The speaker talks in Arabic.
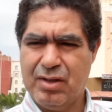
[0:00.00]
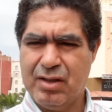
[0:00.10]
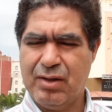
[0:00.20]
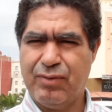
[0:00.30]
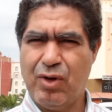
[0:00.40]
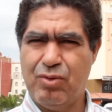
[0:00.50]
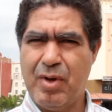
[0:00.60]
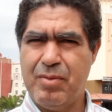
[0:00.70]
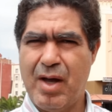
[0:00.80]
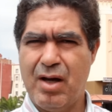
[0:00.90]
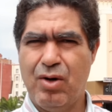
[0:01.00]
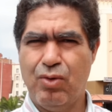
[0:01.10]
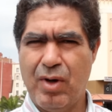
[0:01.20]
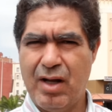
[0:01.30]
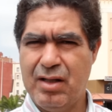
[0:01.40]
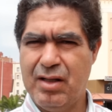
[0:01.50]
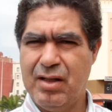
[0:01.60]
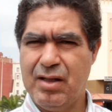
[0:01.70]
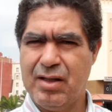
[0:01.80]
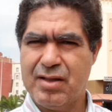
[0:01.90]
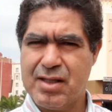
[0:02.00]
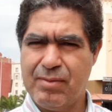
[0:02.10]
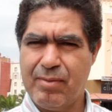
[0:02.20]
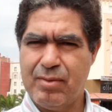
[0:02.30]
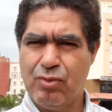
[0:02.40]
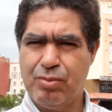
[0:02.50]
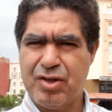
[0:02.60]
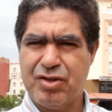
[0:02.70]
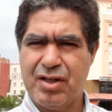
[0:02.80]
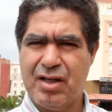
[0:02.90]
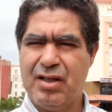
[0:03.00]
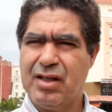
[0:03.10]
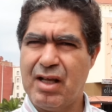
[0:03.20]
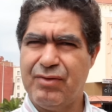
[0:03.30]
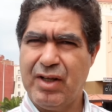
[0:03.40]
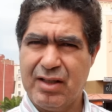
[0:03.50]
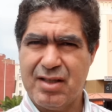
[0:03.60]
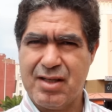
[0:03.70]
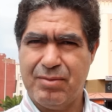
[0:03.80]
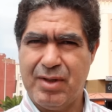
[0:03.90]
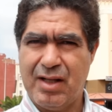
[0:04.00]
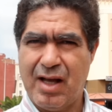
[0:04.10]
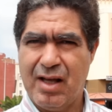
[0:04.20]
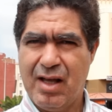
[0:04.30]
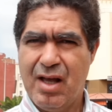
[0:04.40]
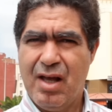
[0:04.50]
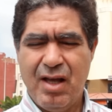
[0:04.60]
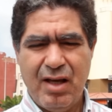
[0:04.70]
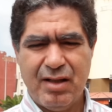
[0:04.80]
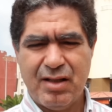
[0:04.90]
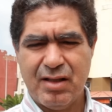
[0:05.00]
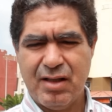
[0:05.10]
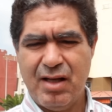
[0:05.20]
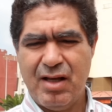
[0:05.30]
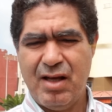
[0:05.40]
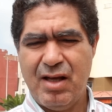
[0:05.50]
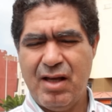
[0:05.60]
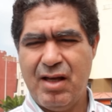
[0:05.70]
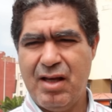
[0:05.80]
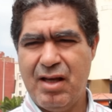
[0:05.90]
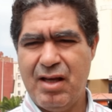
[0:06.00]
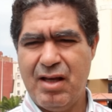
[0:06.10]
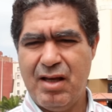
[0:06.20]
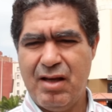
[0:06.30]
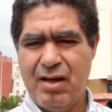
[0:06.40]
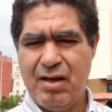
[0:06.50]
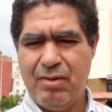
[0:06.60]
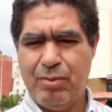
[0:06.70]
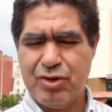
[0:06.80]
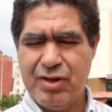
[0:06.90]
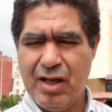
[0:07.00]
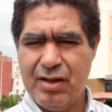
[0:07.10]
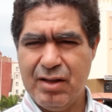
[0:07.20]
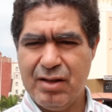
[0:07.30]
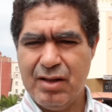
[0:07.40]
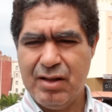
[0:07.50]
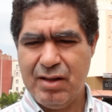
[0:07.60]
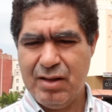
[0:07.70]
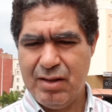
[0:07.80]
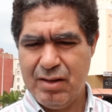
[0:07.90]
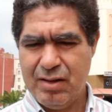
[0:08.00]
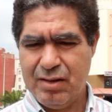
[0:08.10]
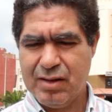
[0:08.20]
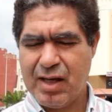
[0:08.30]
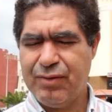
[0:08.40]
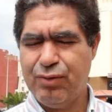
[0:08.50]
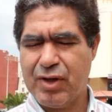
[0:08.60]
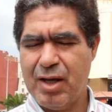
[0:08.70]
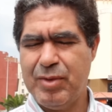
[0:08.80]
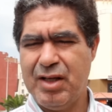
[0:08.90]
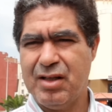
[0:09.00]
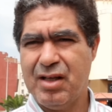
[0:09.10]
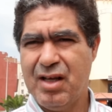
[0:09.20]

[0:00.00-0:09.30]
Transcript: الطفله اميمه هو السبب المباشر اللي كان في الاغتصاب ديالها اذا آه باش نتكاتفوا كاملين